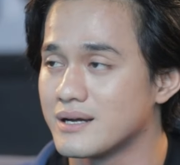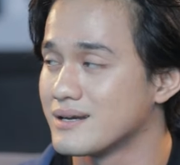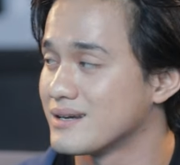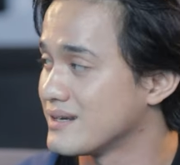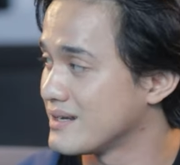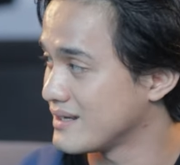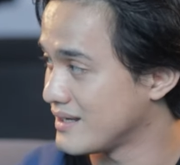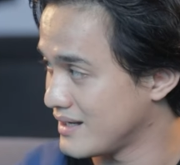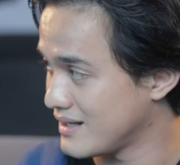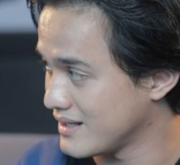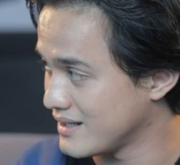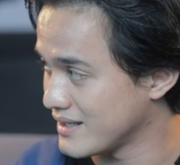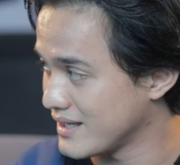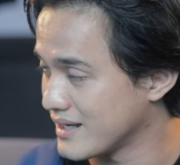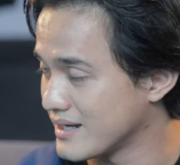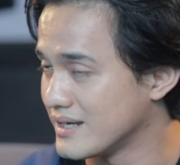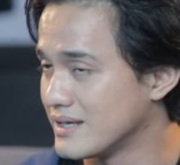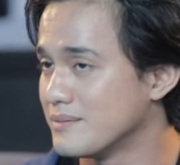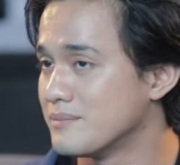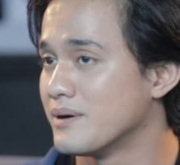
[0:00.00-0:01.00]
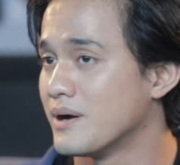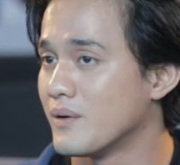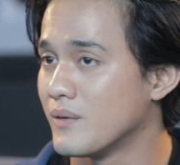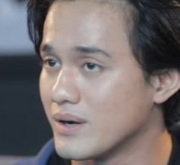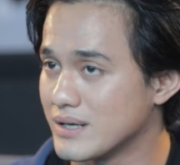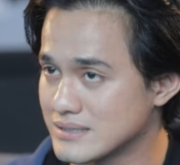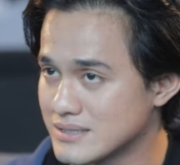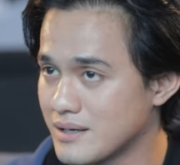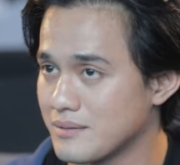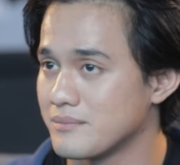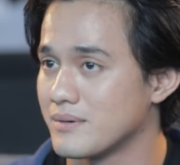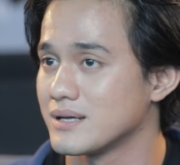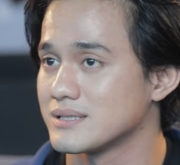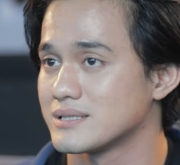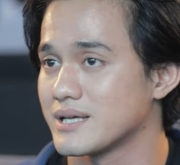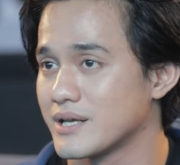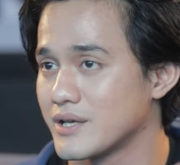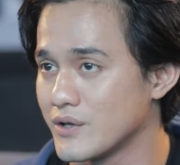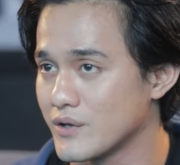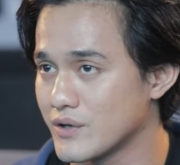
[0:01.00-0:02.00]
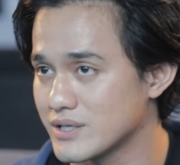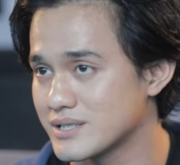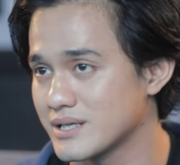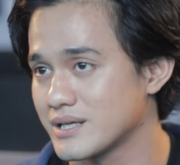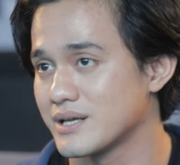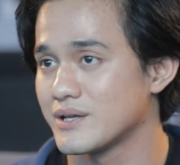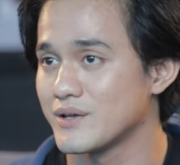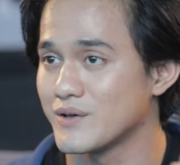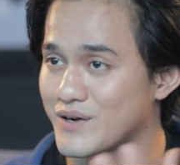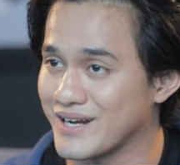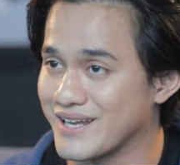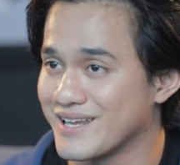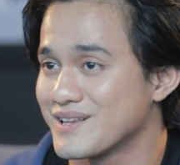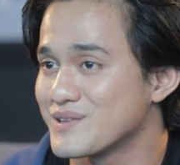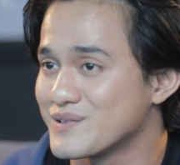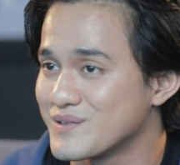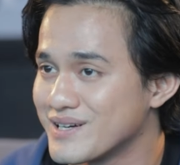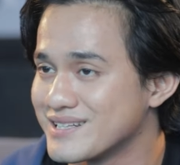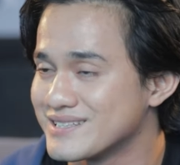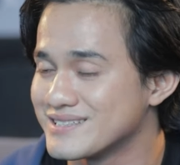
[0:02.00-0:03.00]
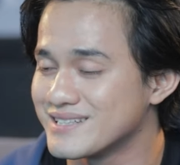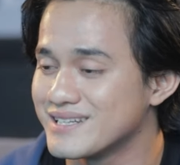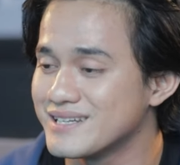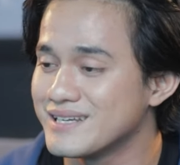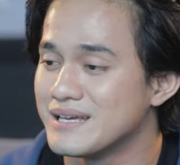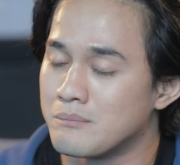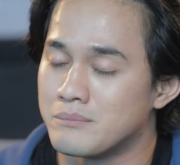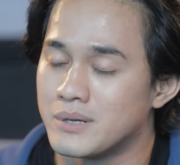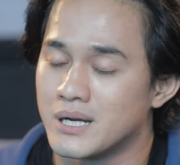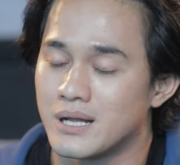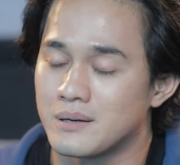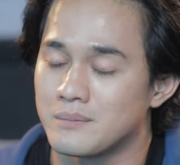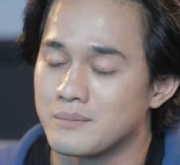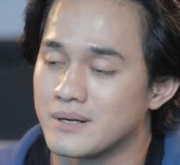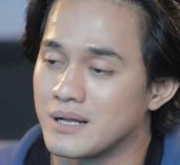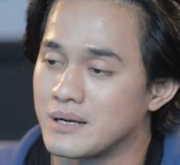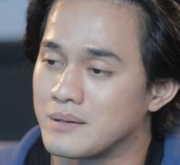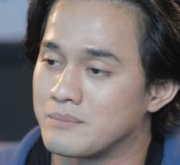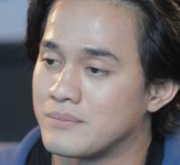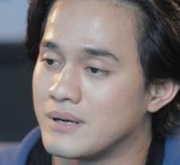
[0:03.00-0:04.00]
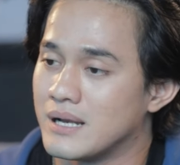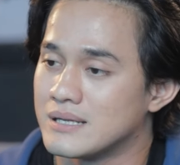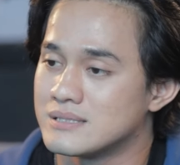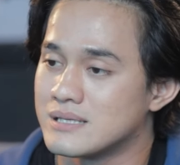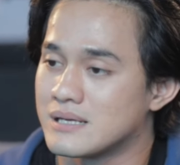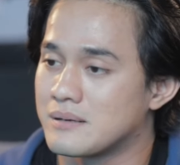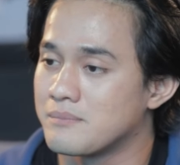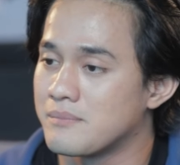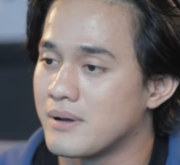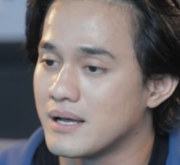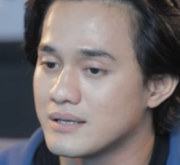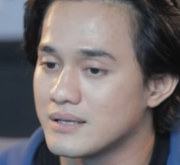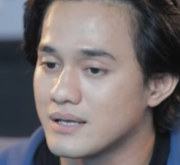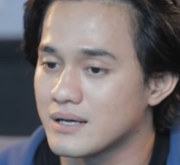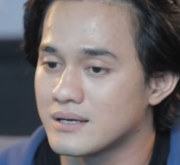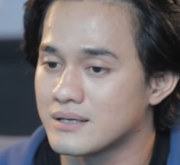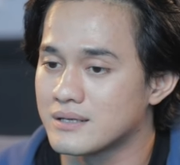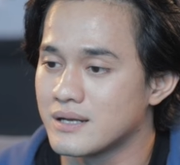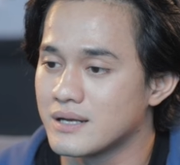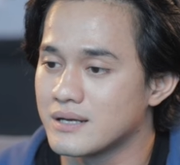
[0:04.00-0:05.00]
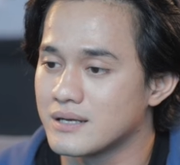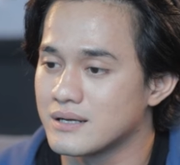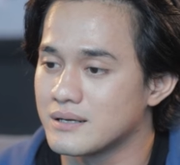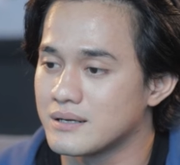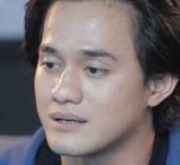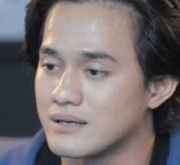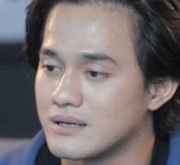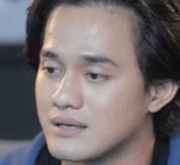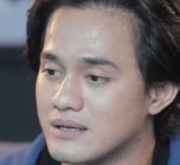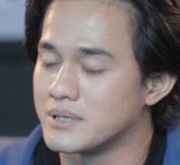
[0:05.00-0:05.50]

yang uh, yang dibawa sama senior senior itu kan jadi benar-benar belajar banyak dan